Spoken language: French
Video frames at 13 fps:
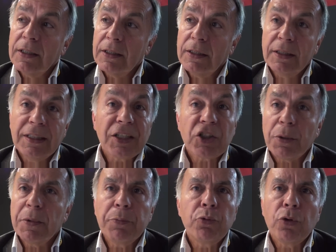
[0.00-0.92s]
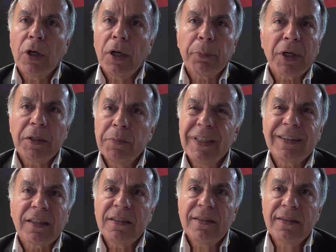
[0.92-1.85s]
Et il n'a jamais pu après
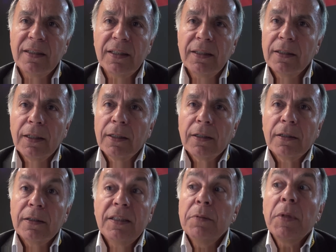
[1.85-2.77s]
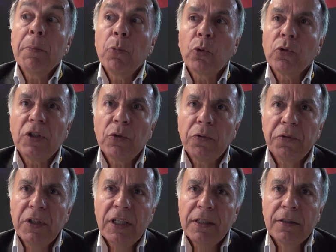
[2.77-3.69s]
maîtriser, ni même monter au
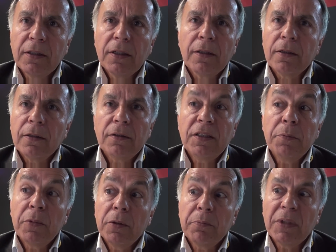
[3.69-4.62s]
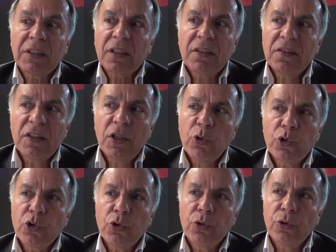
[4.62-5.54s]
filet. Euh, ni maîtriser le
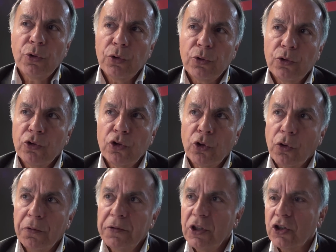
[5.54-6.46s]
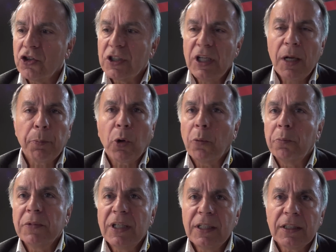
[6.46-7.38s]
jeu de, Djokovic, qui l'a
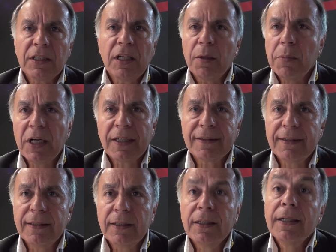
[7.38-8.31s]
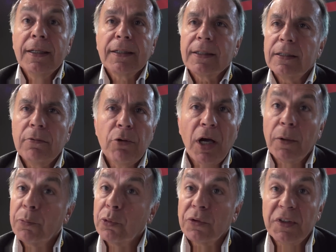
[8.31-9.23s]
promené, qui l'a baladé, qui lui a
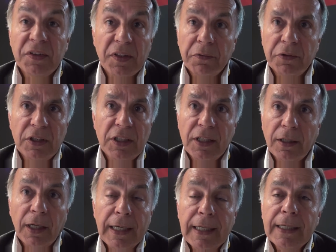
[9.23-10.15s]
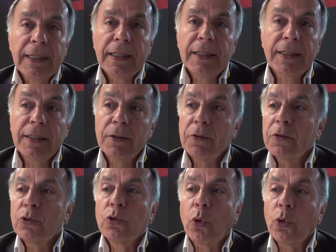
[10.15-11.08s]
imposé sa filière, et
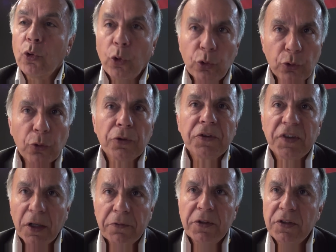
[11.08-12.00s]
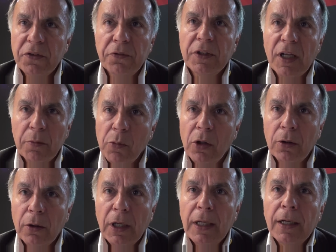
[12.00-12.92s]
dont le retour de service,
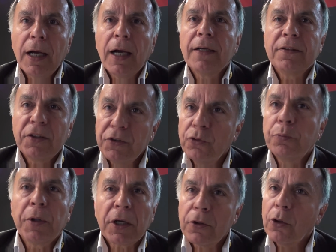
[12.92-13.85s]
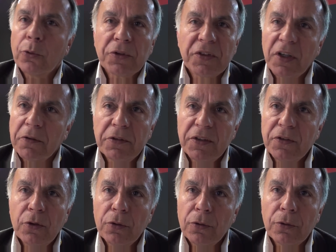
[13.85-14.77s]
finalement, a été supérieur au
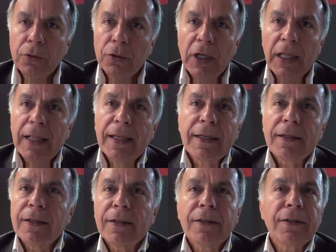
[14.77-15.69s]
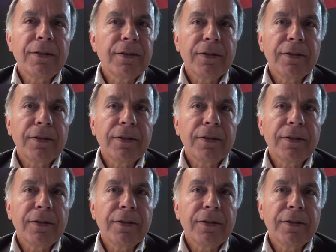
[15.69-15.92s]
service de, euh,